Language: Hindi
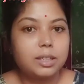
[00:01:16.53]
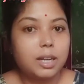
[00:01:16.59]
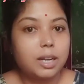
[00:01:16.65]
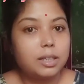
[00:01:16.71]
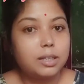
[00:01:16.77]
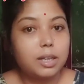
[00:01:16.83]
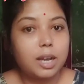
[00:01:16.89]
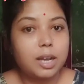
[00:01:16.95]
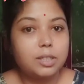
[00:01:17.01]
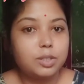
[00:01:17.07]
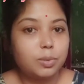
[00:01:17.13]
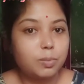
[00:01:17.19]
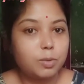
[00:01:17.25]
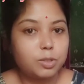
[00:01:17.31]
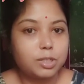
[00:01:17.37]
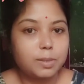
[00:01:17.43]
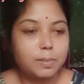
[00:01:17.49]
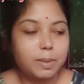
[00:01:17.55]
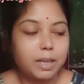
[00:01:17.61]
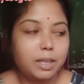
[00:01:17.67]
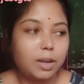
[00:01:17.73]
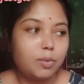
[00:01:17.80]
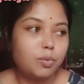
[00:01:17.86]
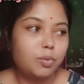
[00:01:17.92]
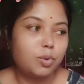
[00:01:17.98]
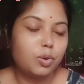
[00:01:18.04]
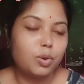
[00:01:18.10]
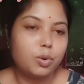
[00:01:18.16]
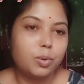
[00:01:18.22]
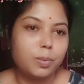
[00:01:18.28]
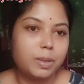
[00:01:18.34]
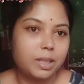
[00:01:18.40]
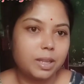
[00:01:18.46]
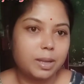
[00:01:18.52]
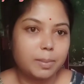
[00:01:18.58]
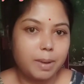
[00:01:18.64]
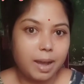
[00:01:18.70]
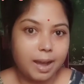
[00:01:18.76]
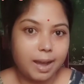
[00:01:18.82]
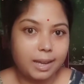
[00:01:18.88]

ठंड का जो मौसम है ना वो मतलब